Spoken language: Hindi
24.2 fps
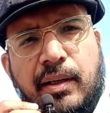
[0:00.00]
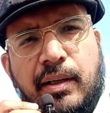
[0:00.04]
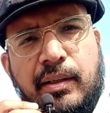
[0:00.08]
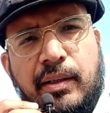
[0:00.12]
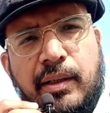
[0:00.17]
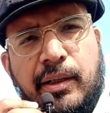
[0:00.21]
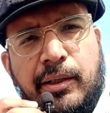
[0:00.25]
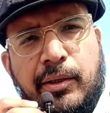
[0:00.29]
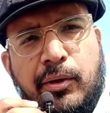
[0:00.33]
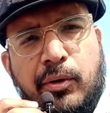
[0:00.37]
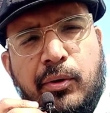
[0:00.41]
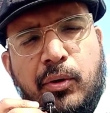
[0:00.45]

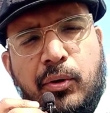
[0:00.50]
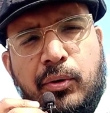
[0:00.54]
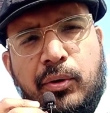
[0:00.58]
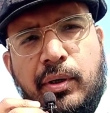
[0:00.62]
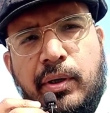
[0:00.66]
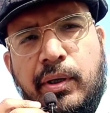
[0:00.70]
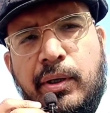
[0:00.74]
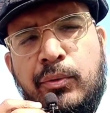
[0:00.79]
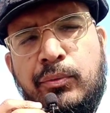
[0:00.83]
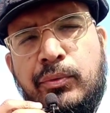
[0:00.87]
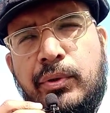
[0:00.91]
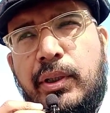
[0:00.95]
लेडी
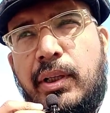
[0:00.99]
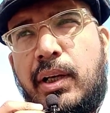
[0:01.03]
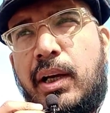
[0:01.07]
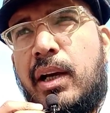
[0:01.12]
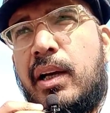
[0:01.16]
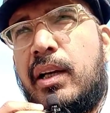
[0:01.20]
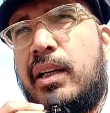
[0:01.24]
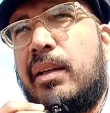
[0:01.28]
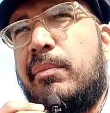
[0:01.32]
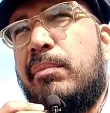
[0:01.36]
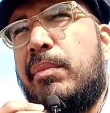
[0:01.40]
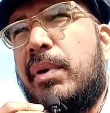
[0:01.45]
डॉक्टर ने उनसे
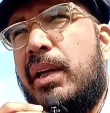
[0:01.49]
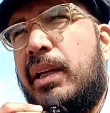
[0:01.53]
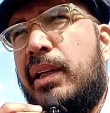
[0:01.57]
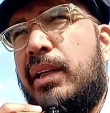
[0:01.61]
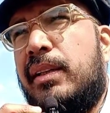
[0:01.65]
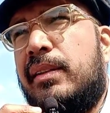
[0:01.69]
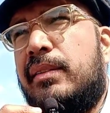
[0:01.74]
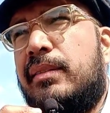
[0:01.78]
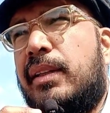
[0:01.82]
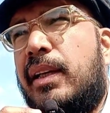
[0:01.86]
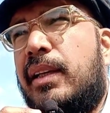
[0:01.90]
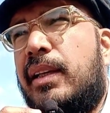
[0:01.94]
कहा कि
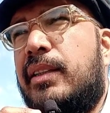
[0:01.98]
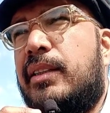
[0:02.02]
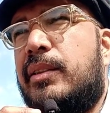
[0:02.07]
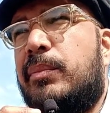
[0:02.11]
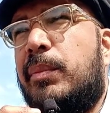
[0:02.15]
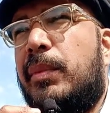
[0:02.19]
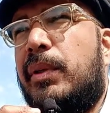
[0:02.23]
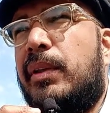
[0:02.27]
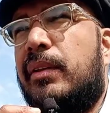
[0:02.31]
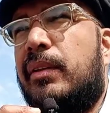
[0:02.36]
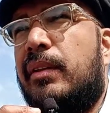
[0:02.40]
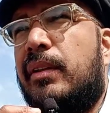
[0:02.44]
मेडिकल
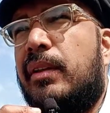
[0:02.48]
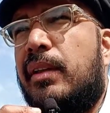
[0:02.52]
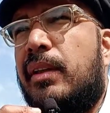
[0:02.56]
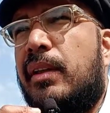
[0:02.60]
साइंस में